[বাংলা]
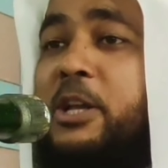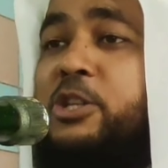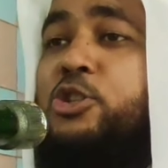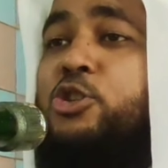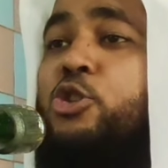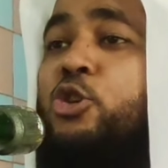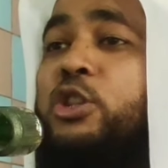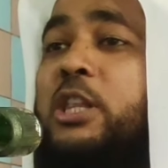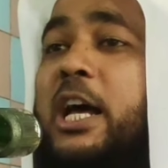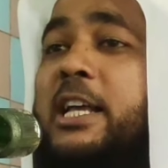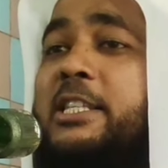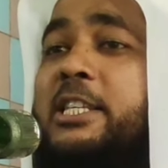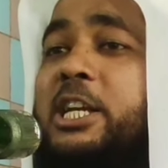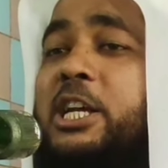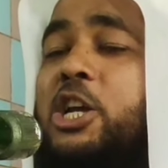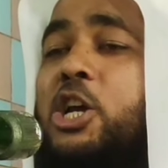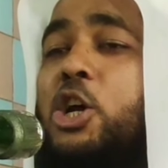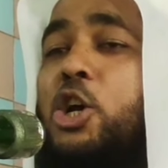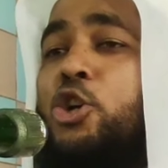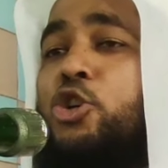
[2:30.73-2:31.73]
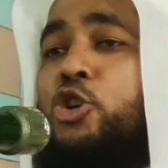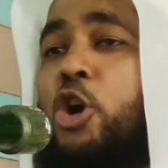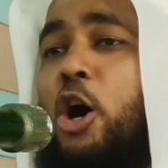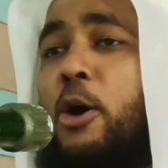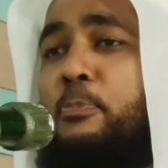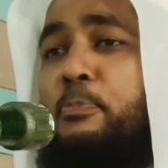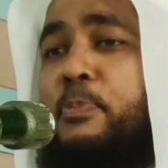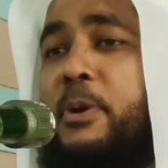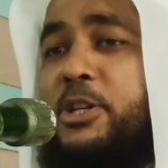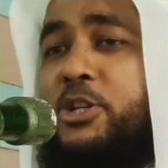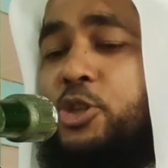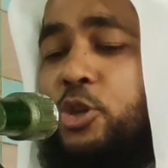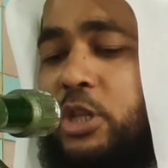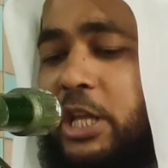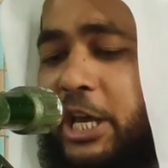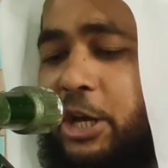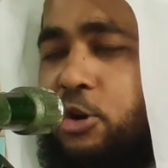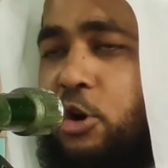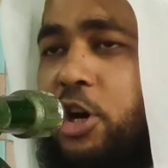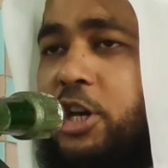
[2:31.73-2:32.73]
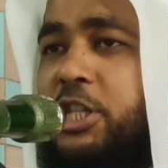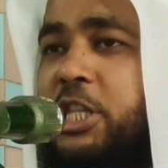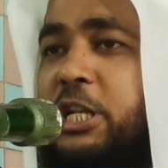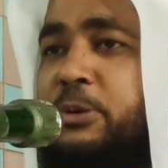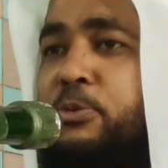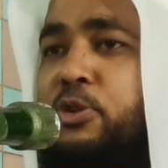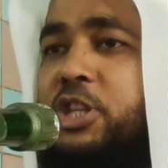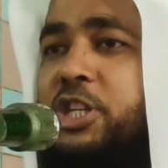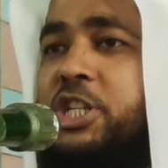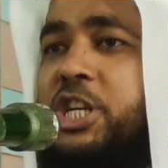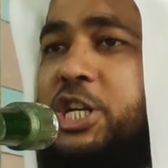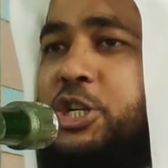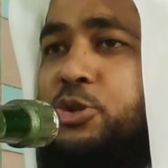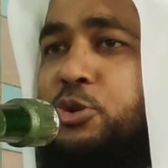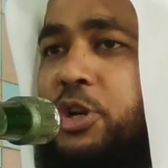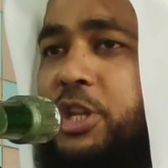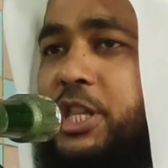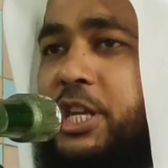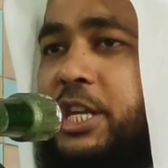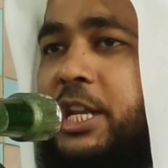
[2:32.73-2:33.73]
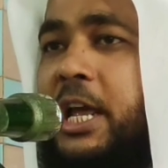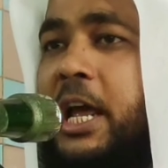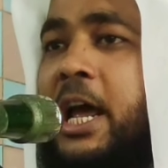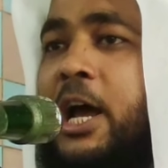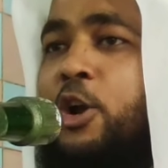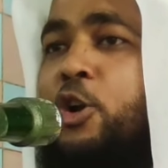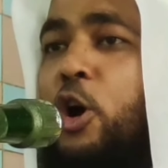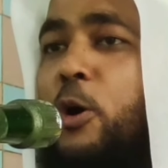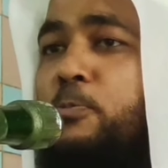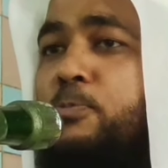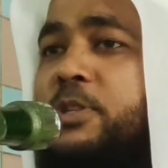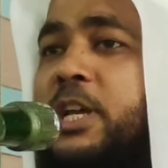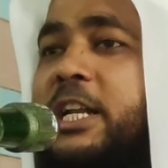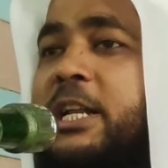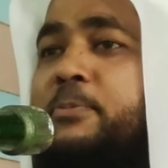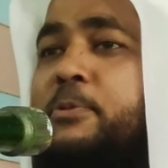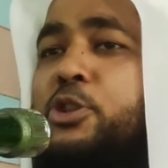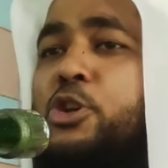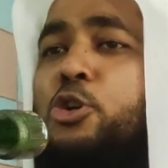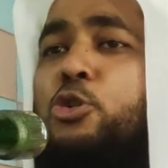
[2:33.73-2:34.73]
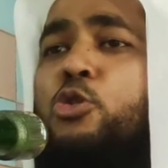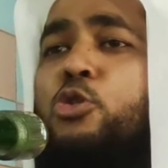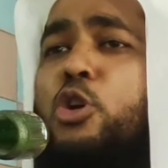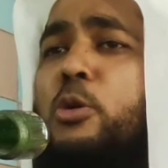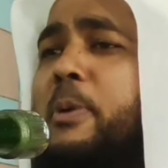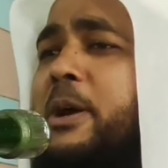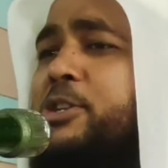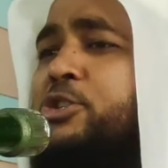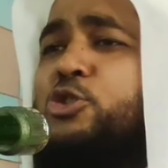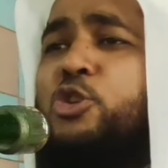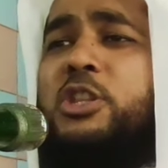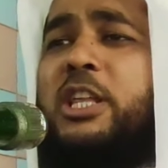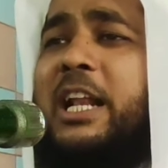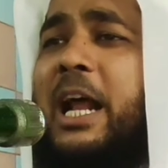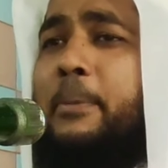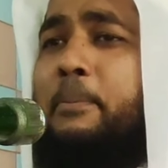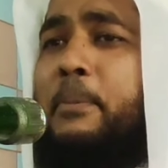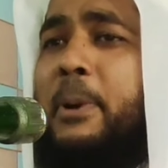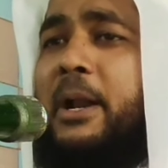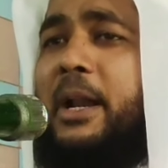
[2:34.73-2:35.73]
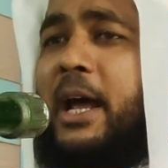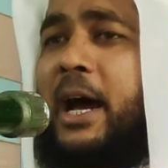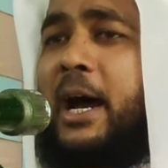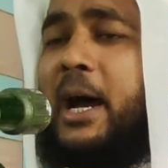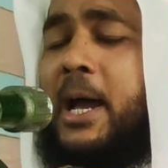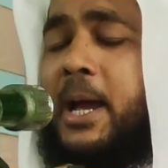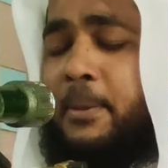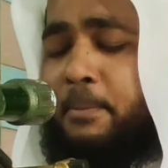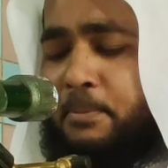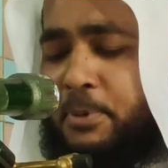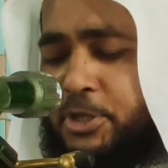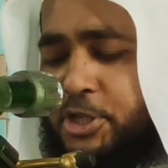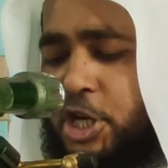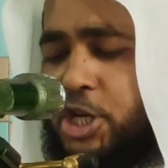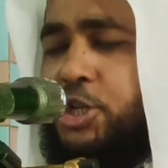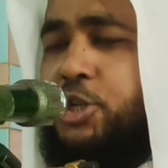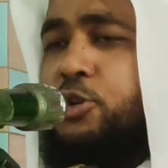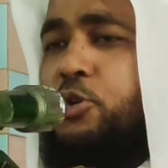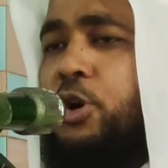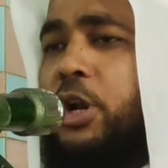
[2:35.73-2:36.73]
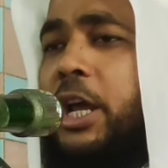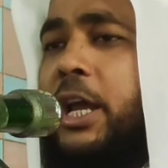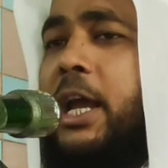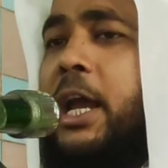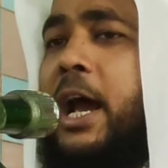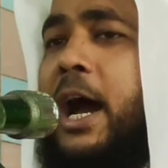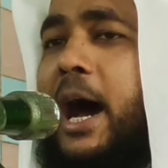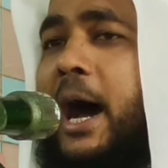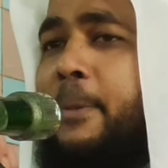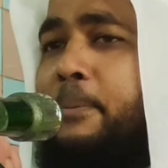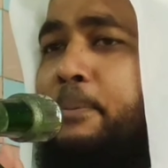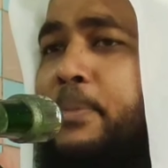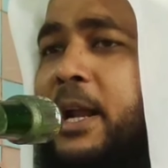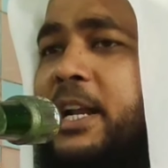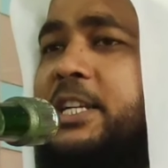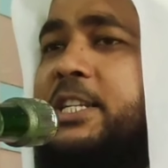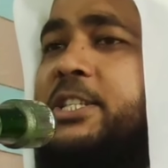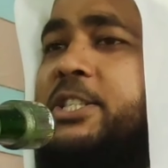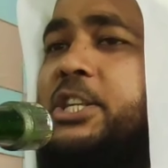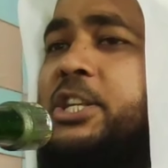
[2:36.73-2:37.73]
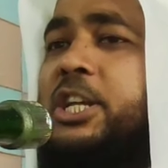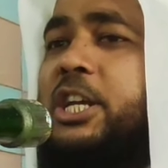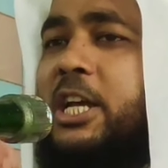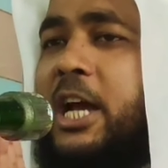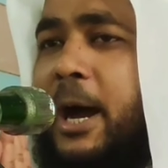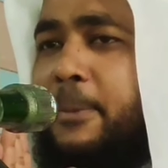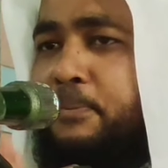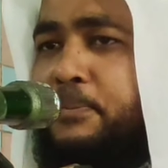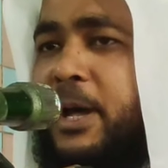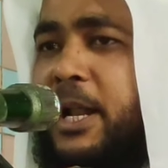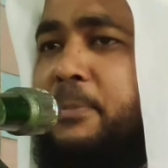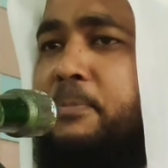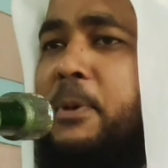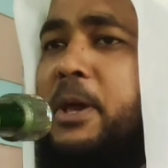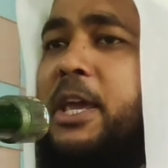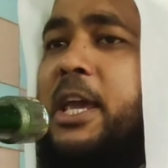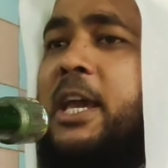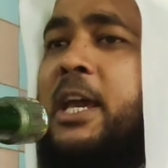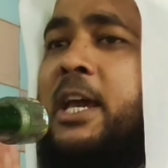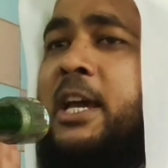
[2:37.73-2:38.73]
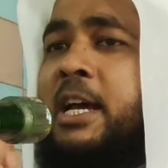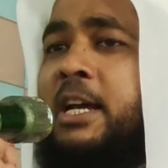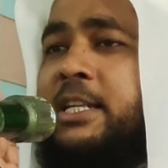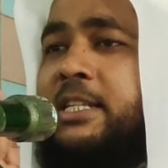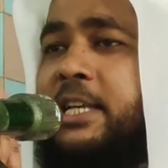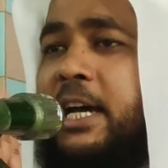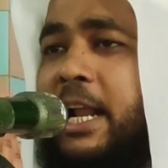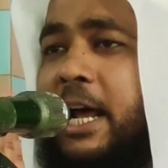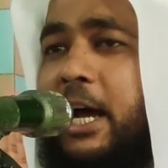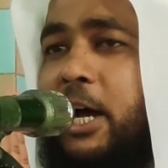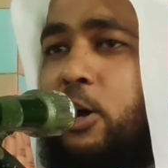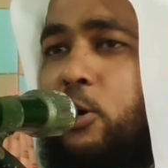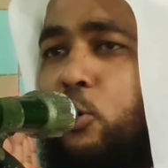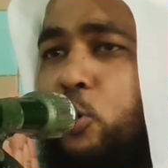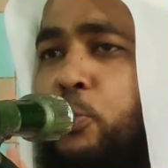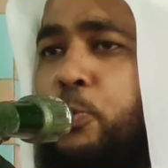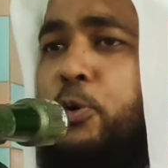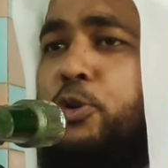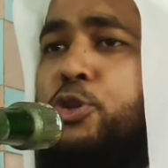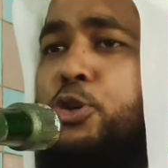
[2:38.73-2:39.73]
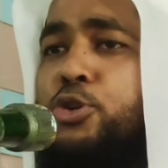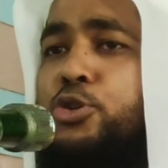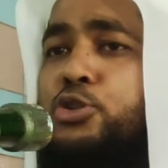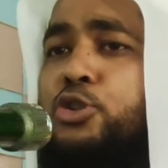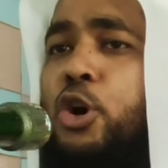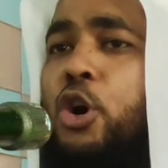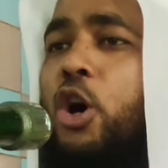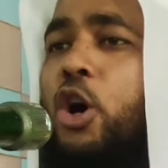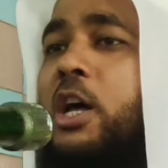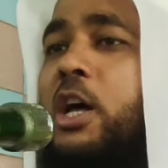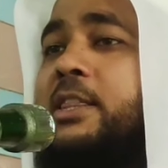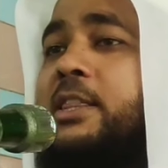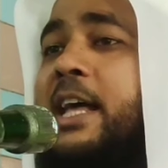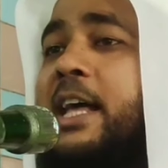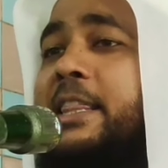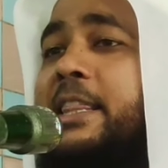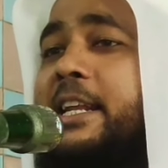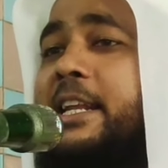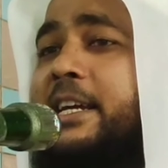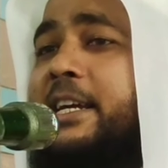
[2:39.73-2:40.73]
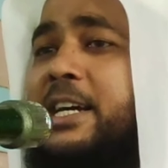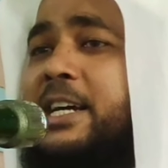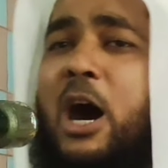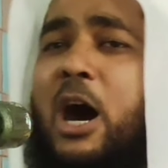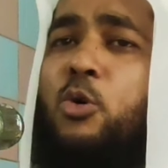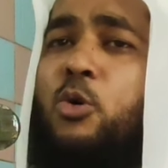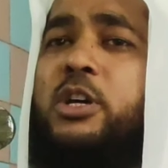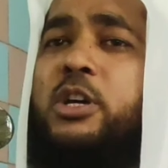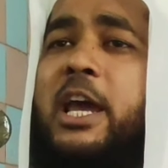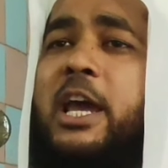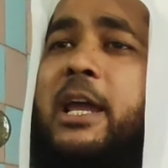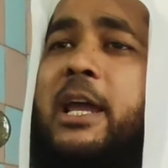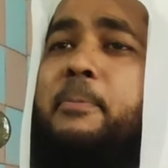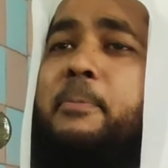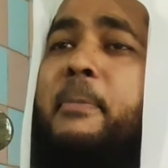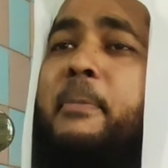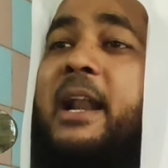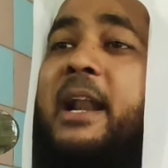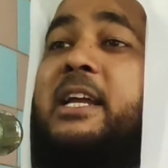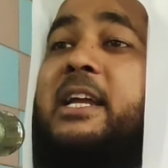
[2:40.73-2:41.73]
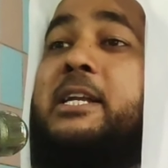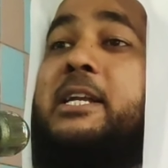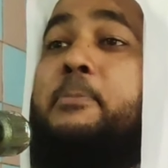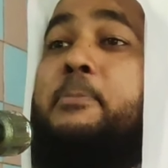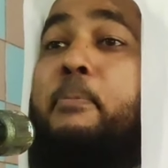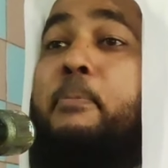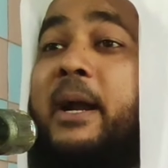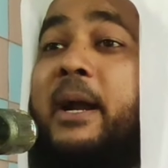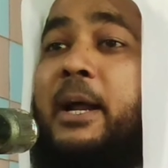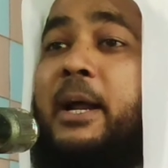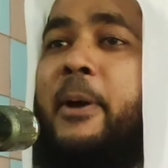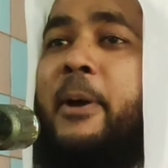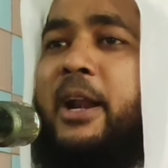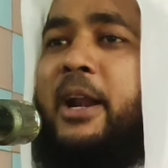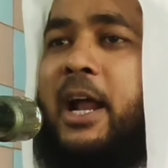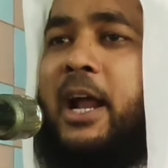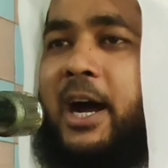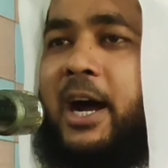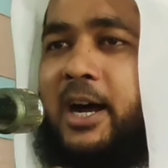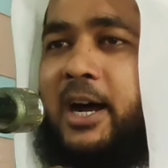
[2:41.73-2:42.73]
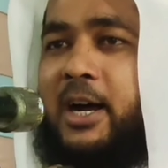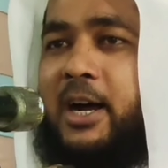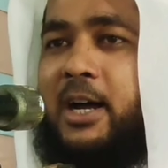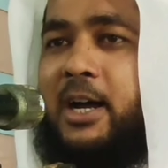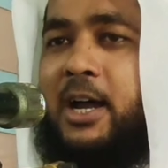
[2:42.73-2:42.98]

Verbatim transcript: ব্যস্ততা আছে সব ব্যস্ততাই কয়েকদিনের মধ্যে শেষ করে দিন রমজানের ভিতরে কোনো ব্যস্ততা রাখবেন না বিশেষ করে আপনার স্ত্রী আপনার মেয়ে যারা উপযুক্ত তাদের কাউকে মার্কেটে পাঠাবেন না